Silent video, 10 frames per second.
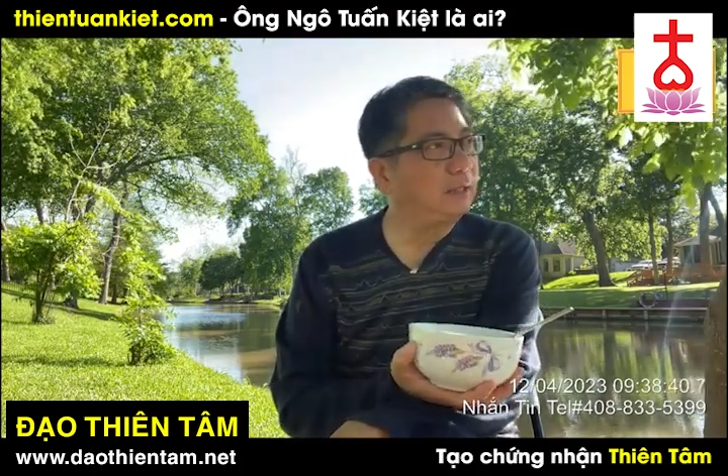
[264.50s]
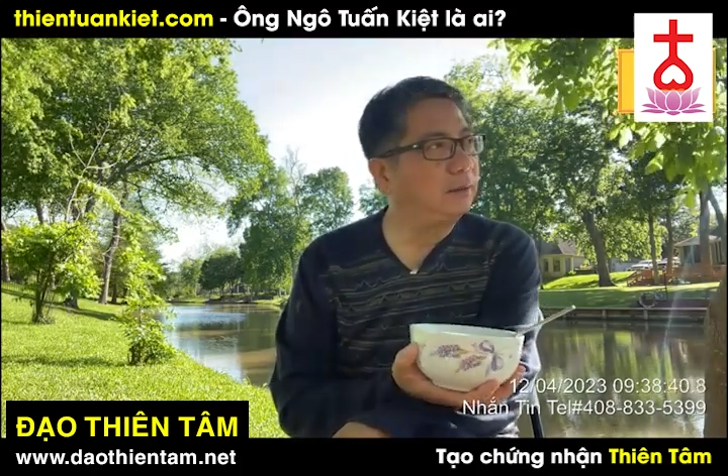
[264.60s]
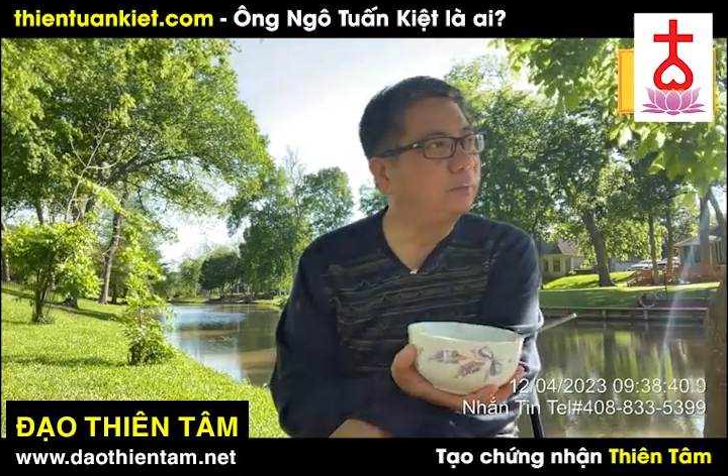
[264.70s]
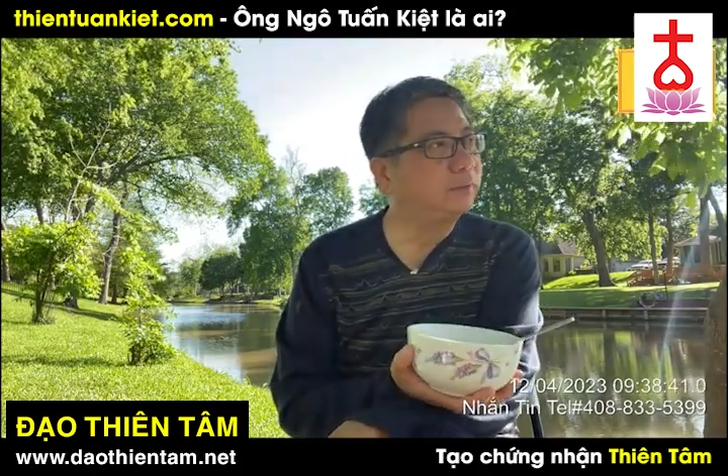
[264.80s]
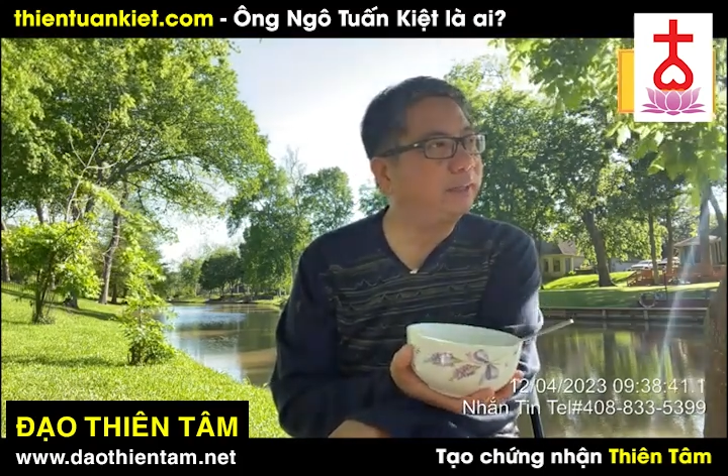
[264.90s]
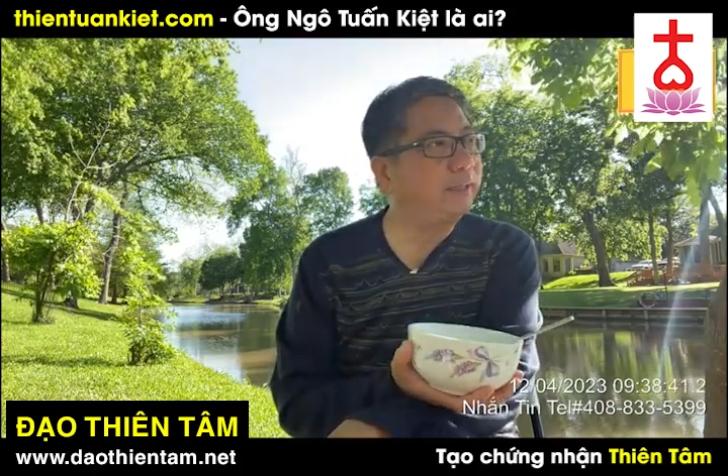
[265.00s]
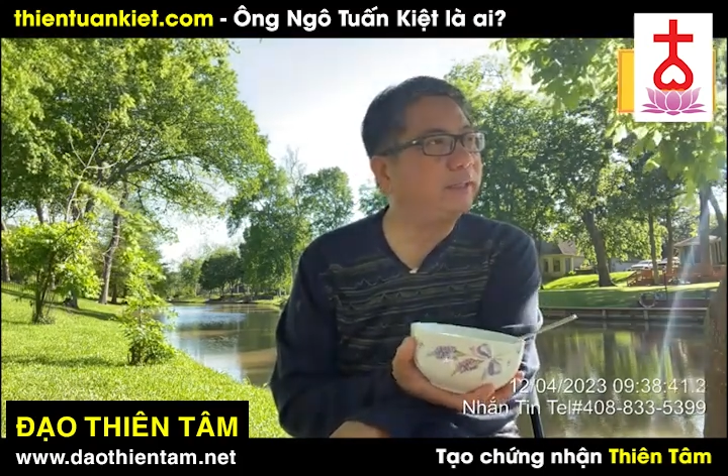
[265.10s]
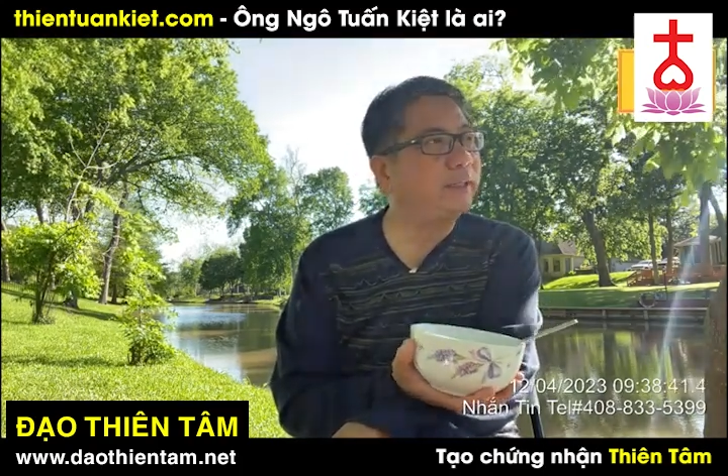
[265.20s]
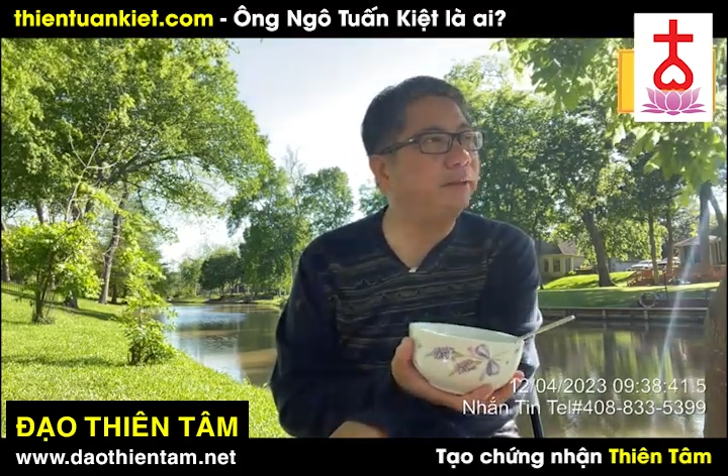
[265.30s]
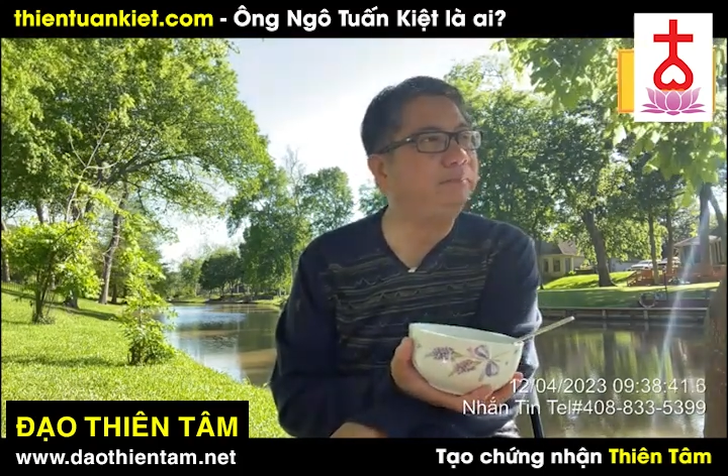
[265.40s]

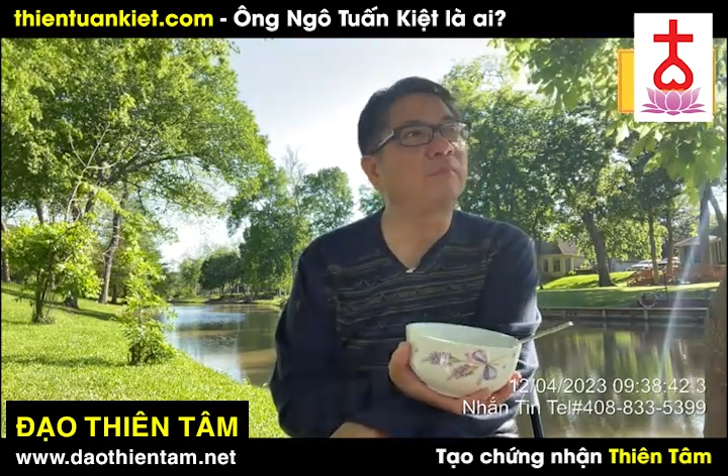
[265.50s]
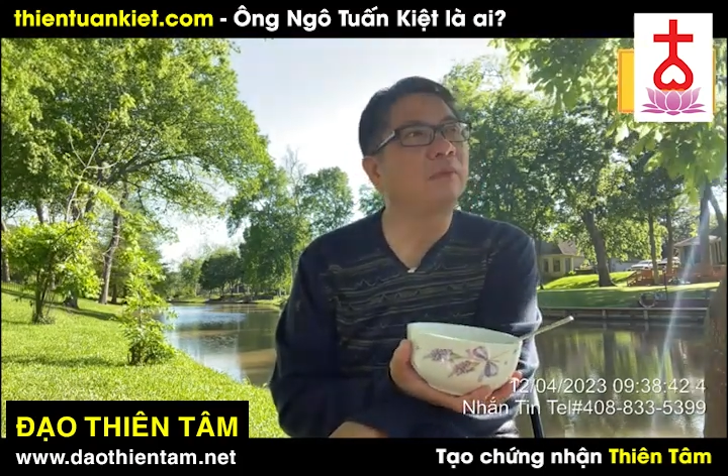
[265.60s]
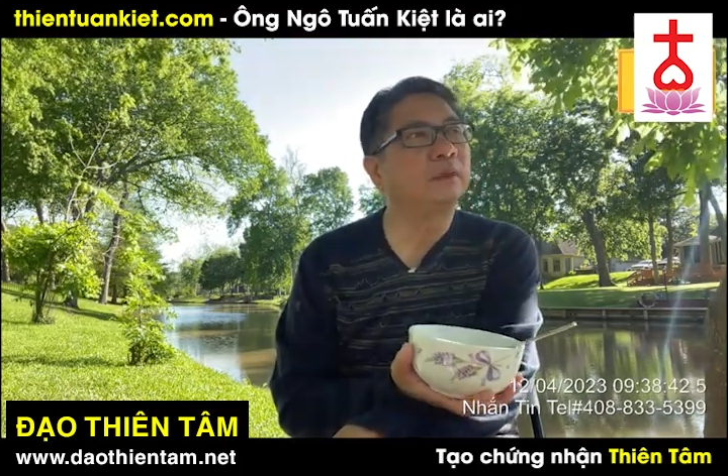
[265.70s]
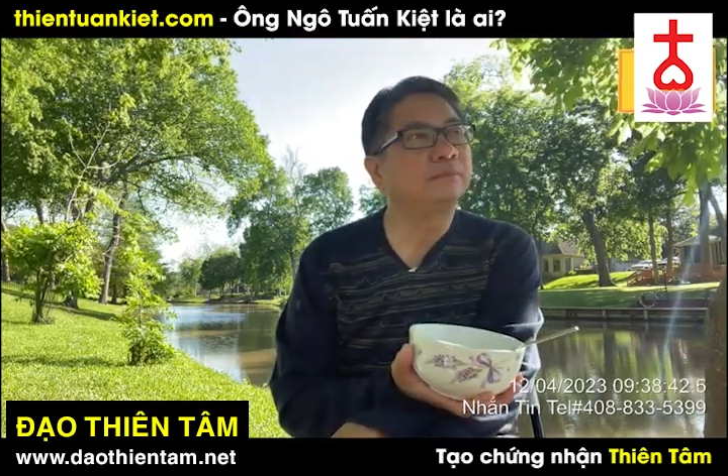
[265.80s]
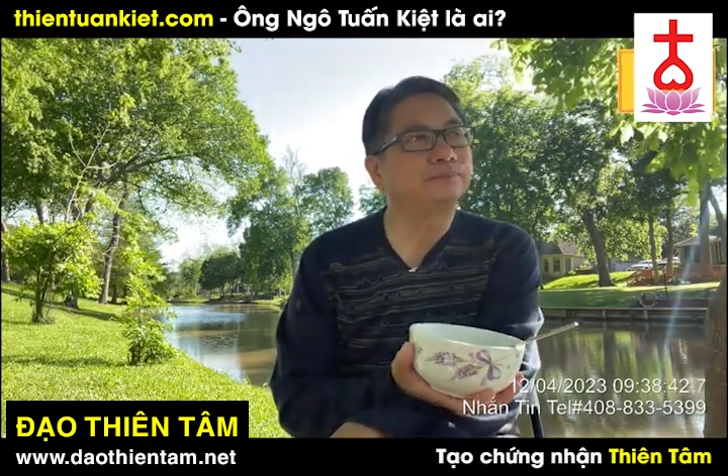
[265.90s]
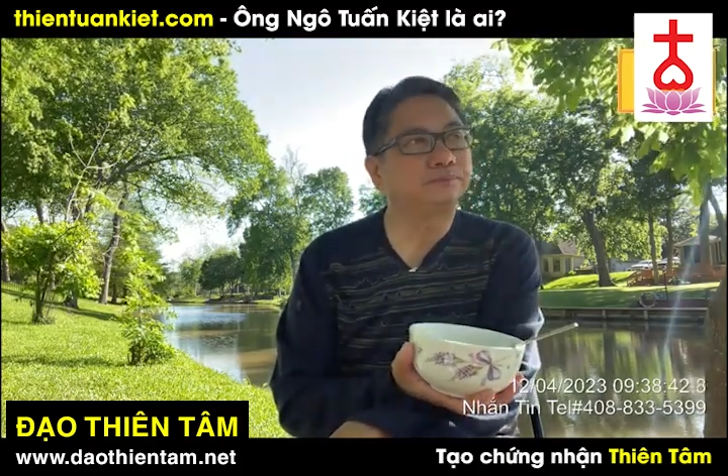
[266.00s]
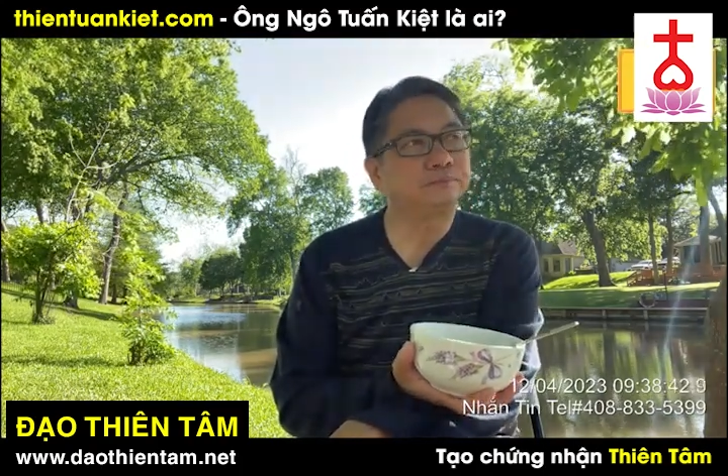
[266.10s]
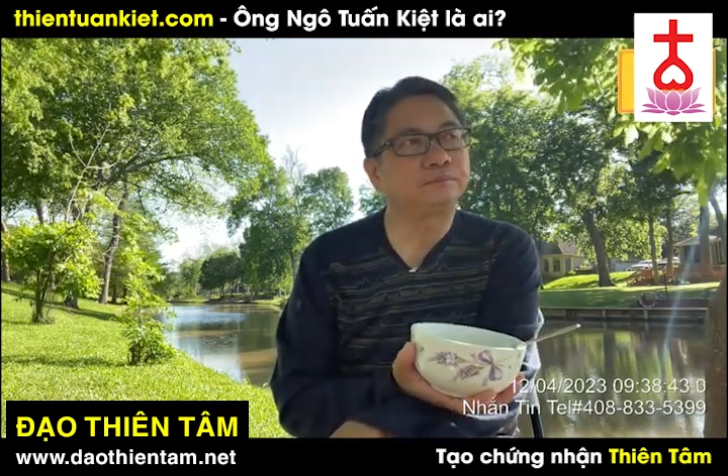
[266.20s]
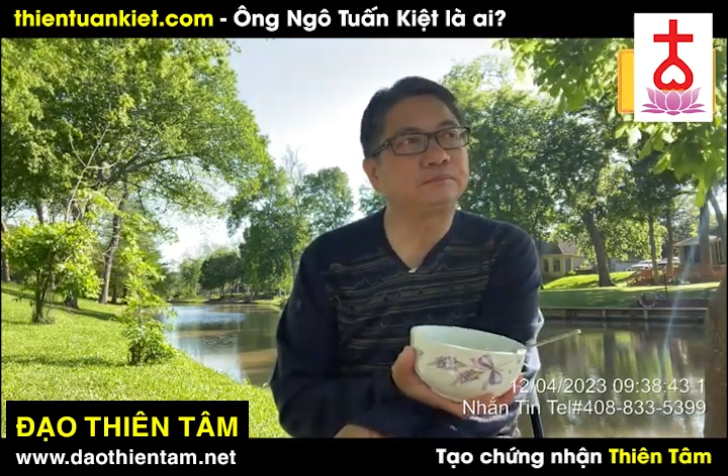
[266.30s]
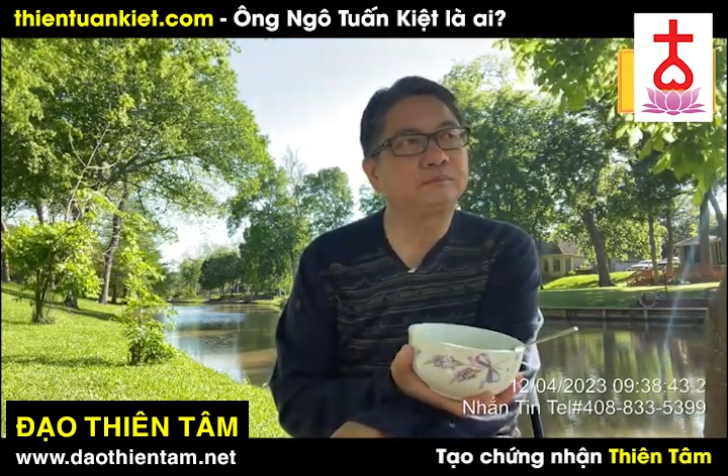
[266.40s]
Putin á,
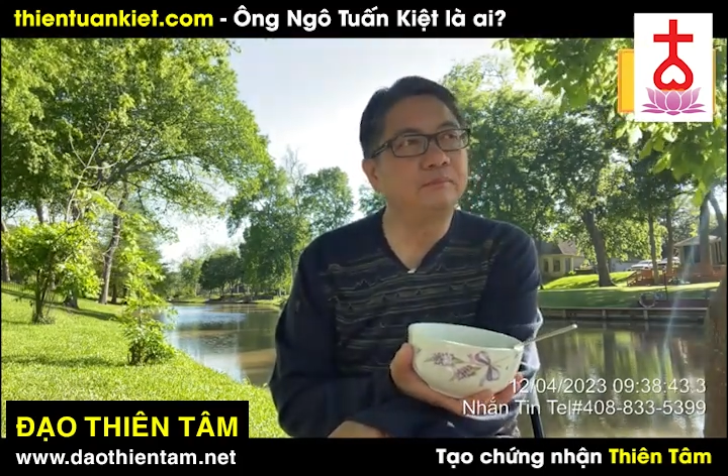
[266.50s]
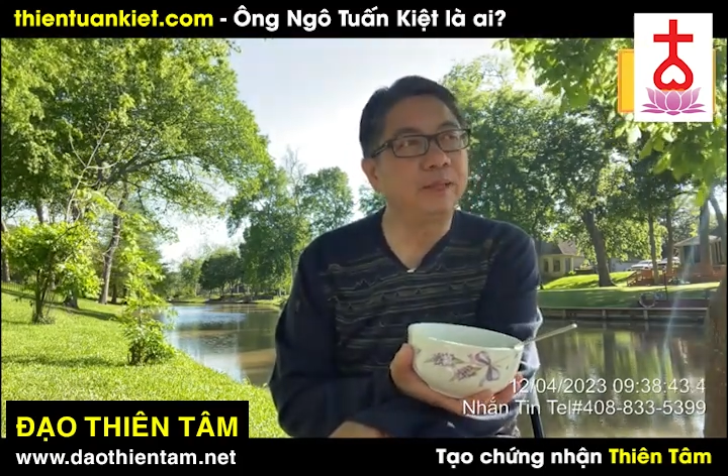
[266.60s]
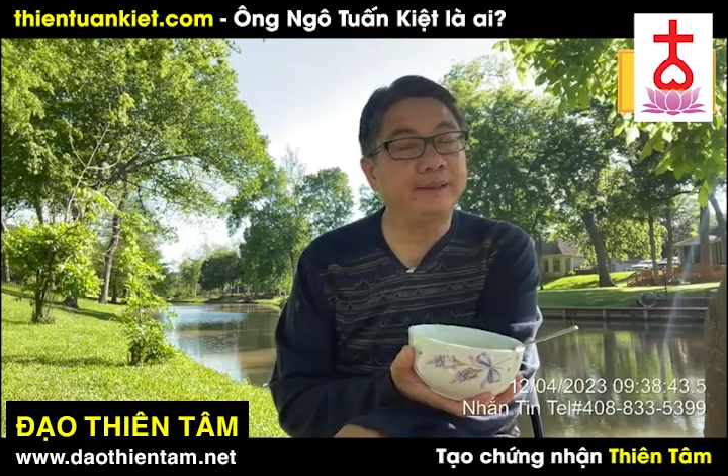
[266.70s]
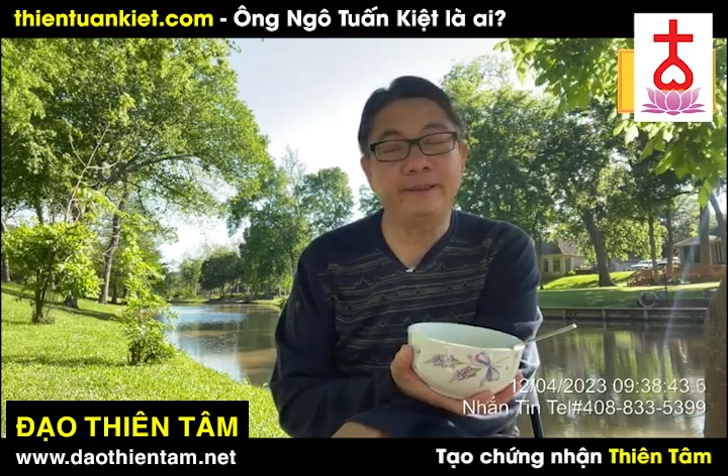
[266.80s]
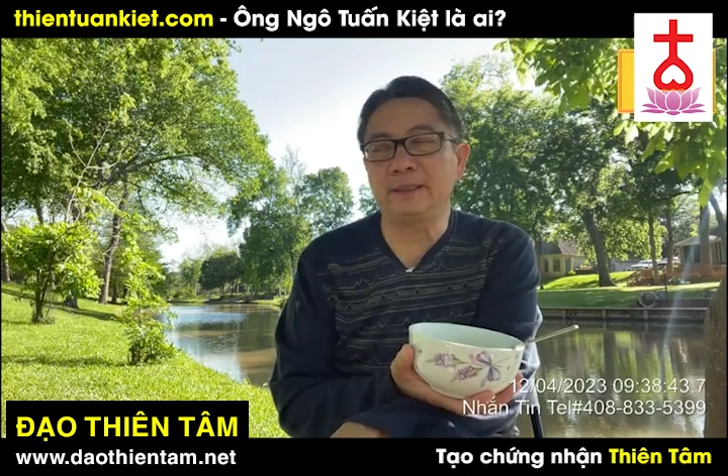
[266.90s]
bệnh